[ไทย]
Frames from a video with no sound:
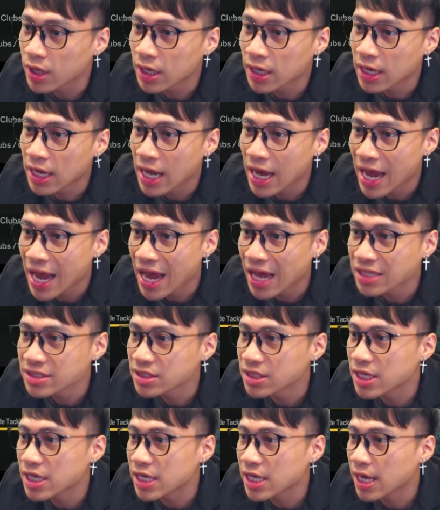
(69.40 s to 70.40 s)

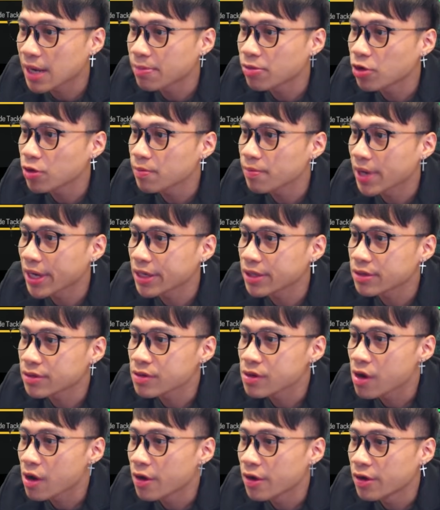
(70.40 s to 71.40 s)
54ครับรถมัน
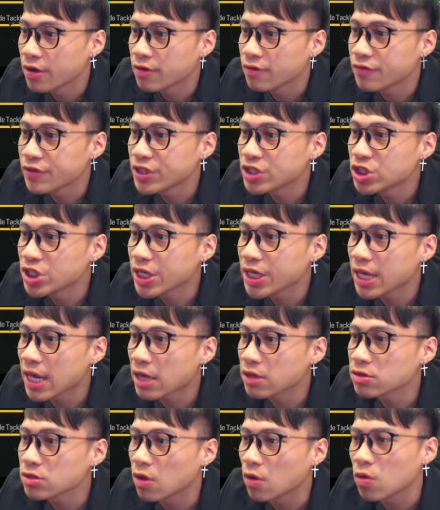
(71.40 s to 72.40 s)
ฟิชชิ่ง
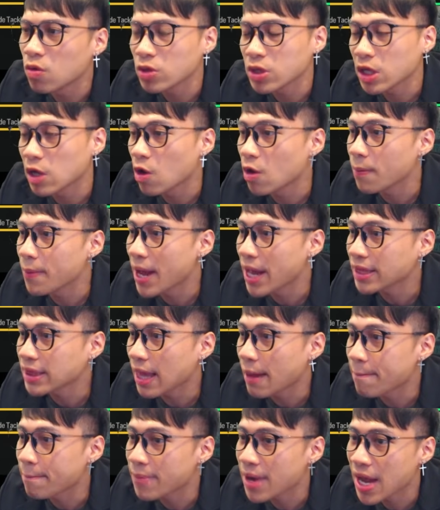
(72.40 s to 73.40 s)
92โหแต่ลองพาร์ต
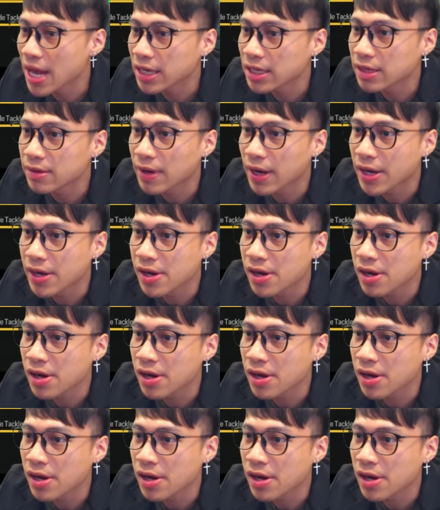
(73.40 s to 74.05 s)
ต่ำมากเลยว่ะ